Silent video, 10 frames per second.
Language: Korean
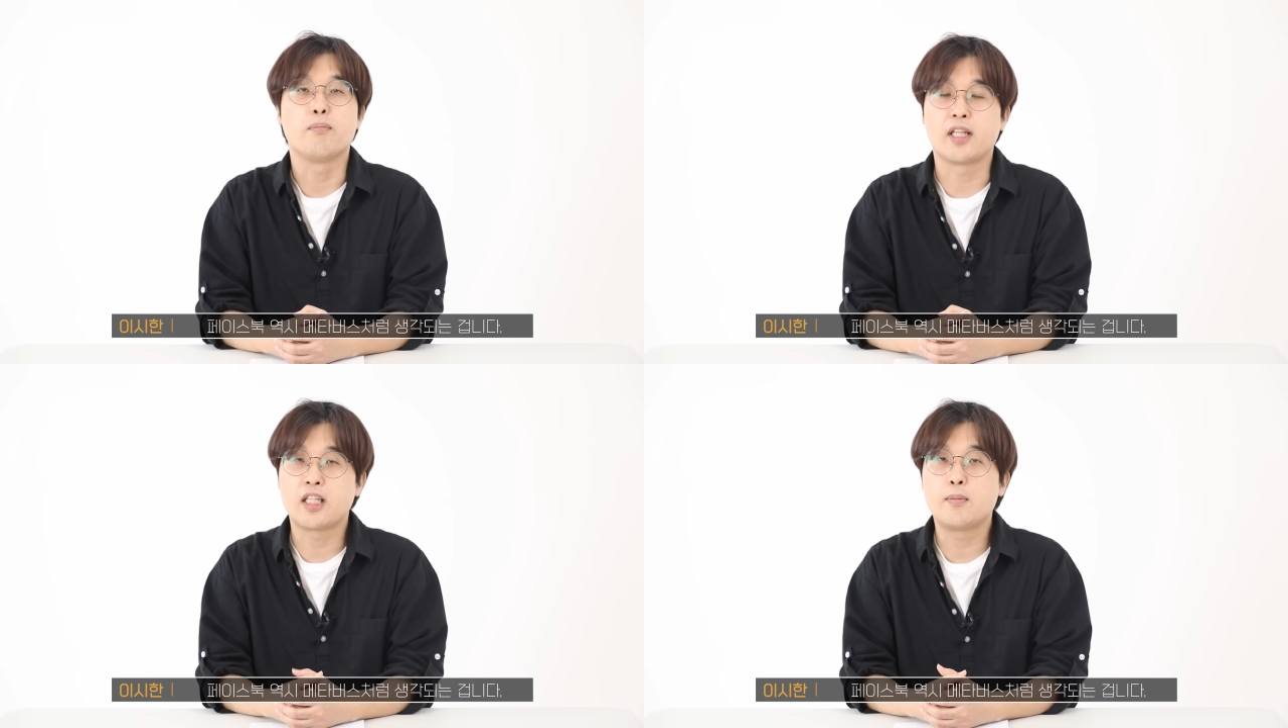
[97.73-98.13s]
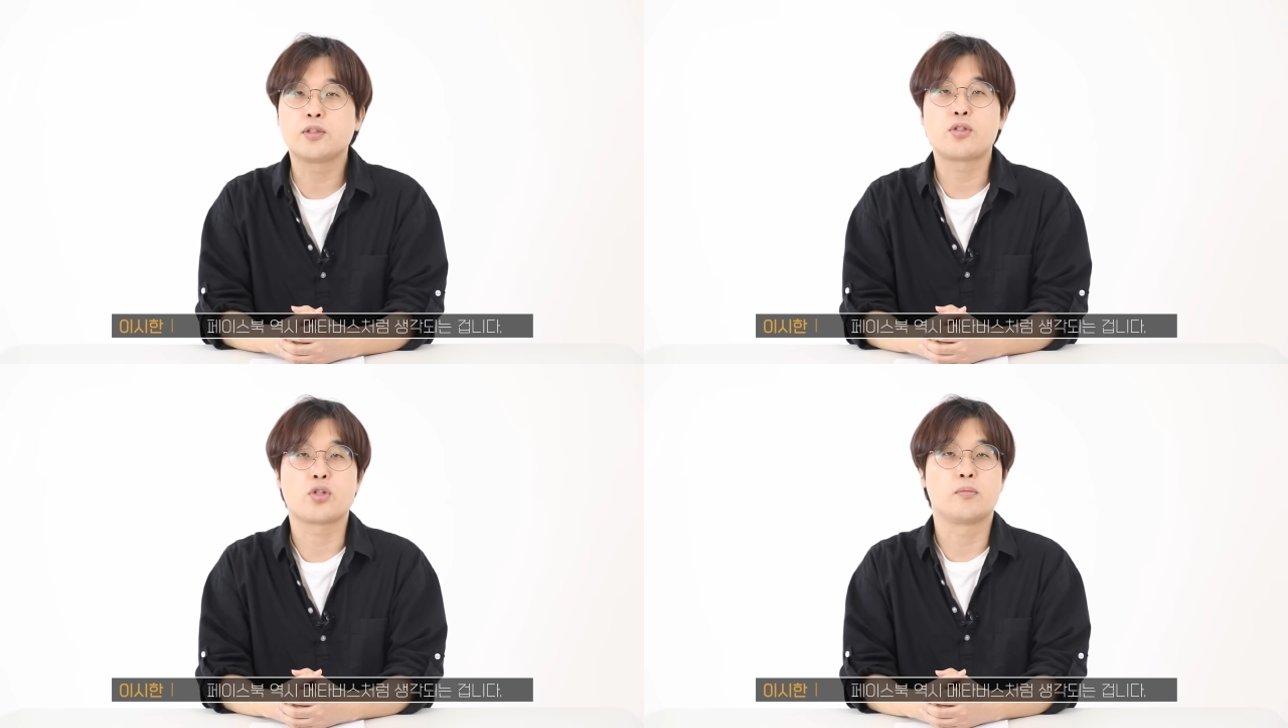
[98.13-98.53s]

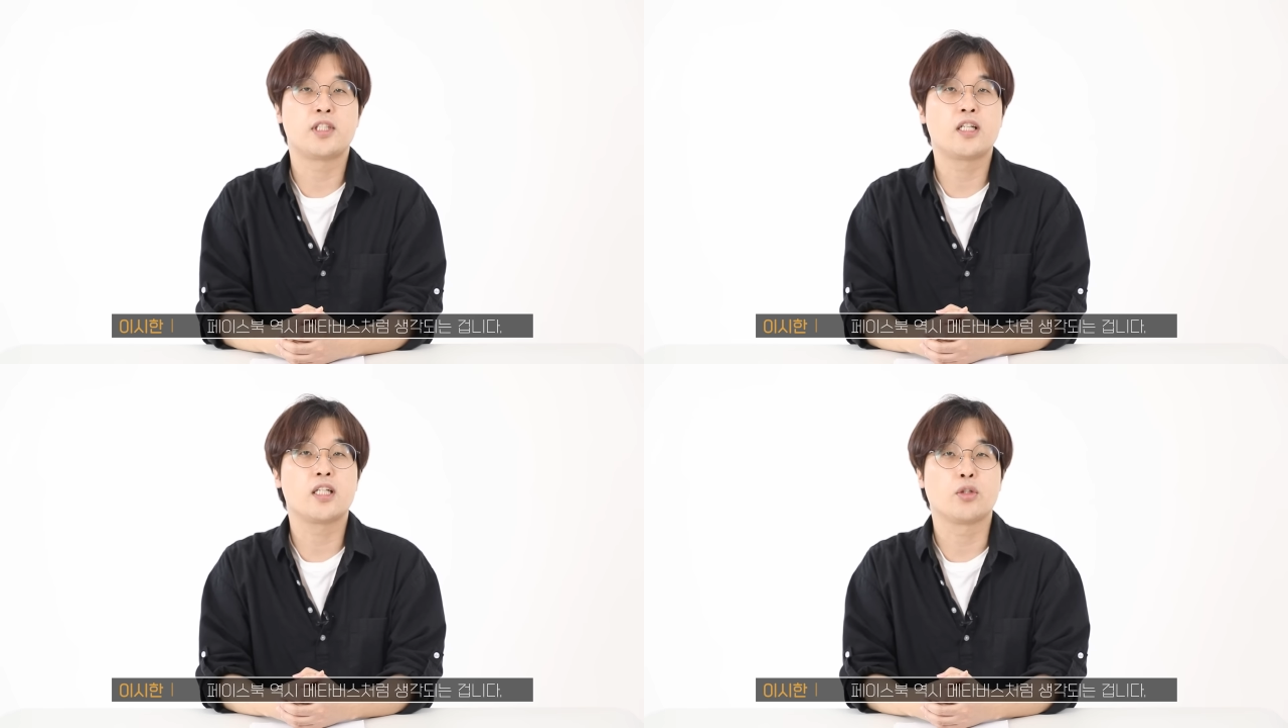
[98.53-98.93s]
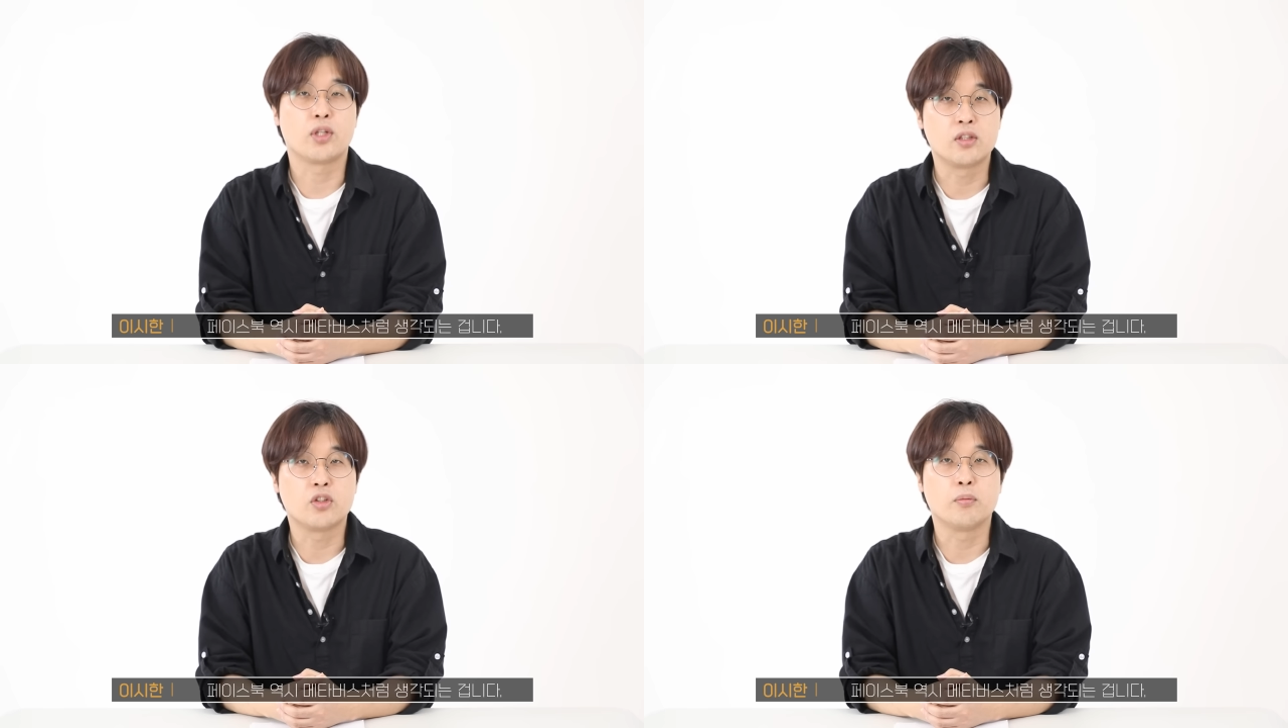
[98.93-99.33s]
메타버스처럼 생각이
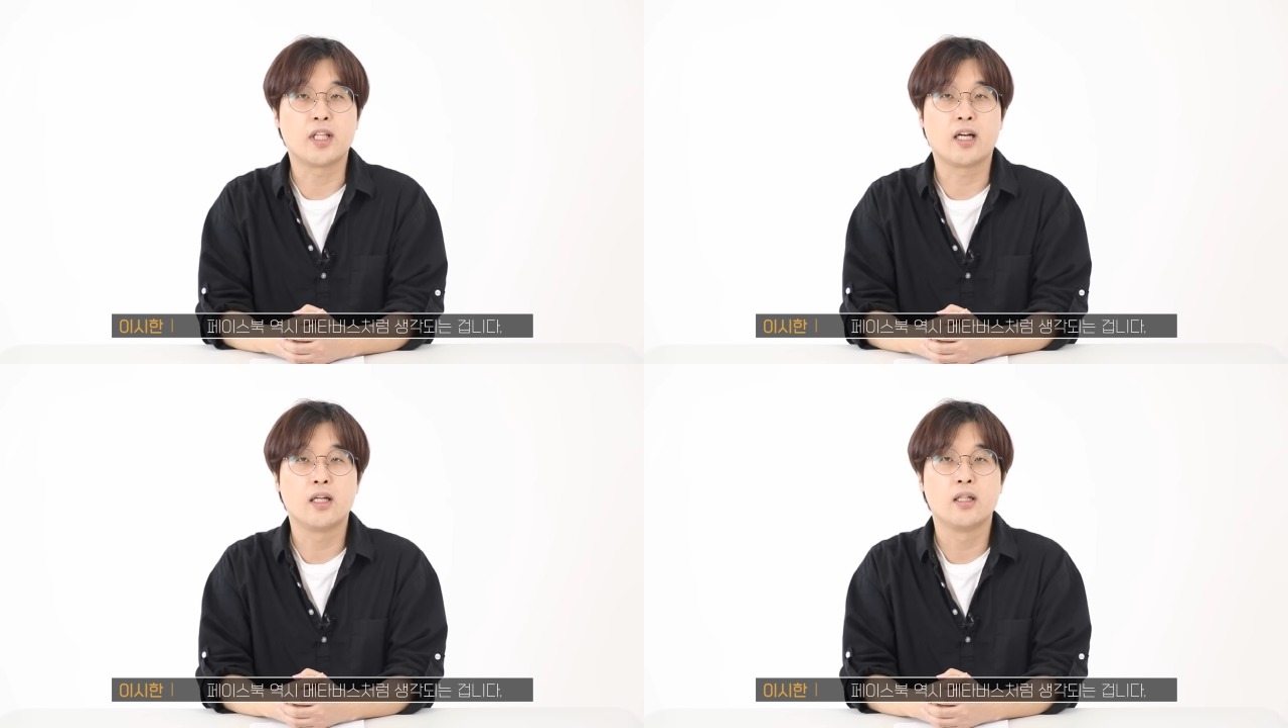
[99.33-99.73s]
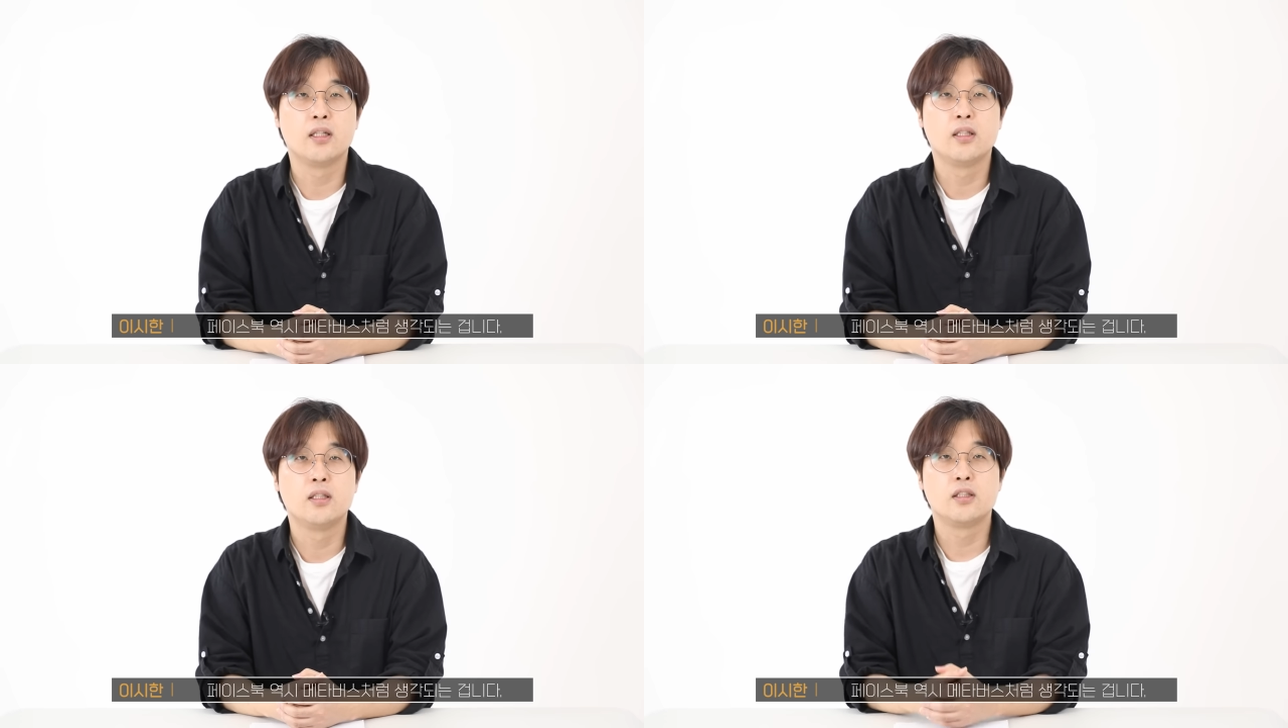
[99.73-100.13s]
되는 겁니다.
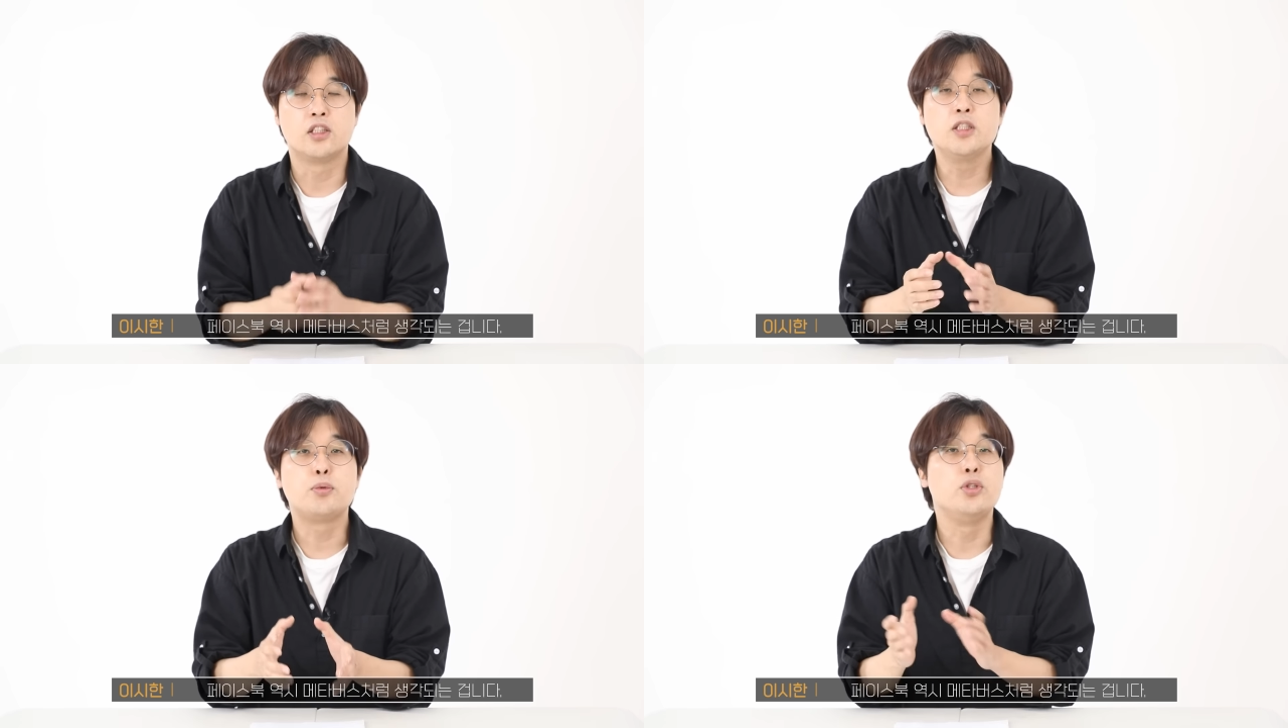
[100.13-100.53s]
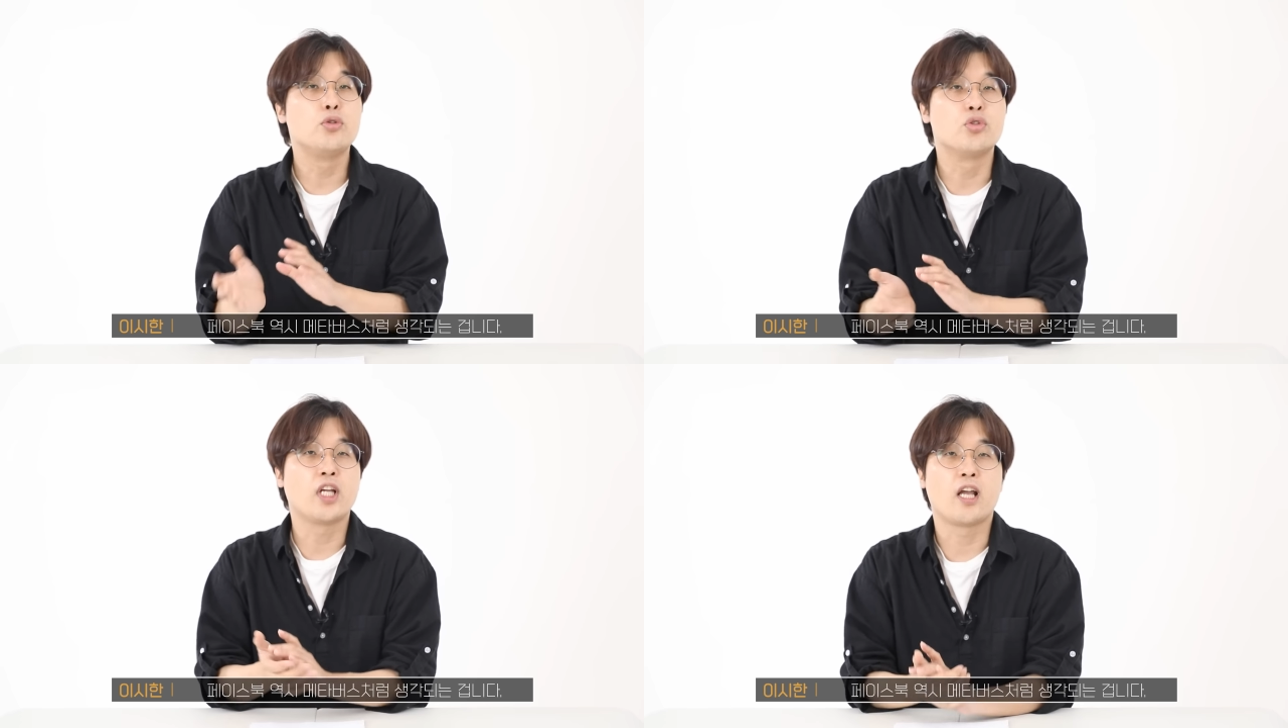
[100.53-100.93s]
그
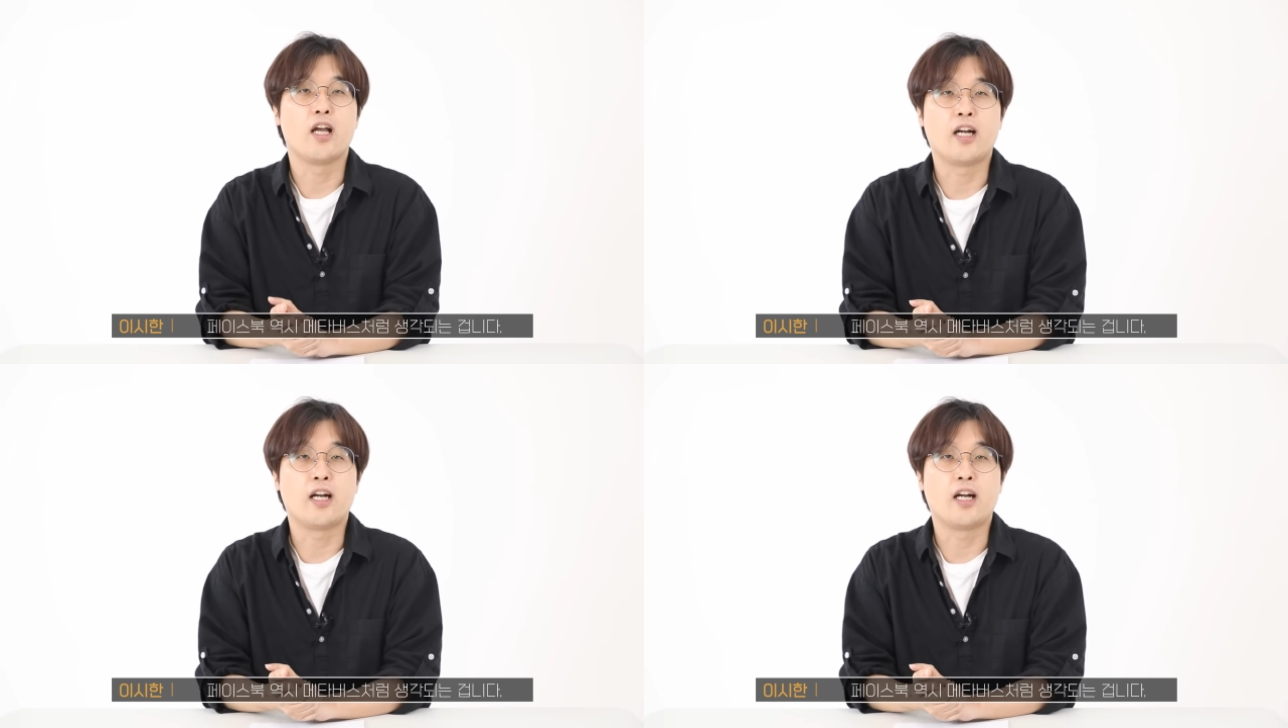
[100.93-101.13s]
분류 중에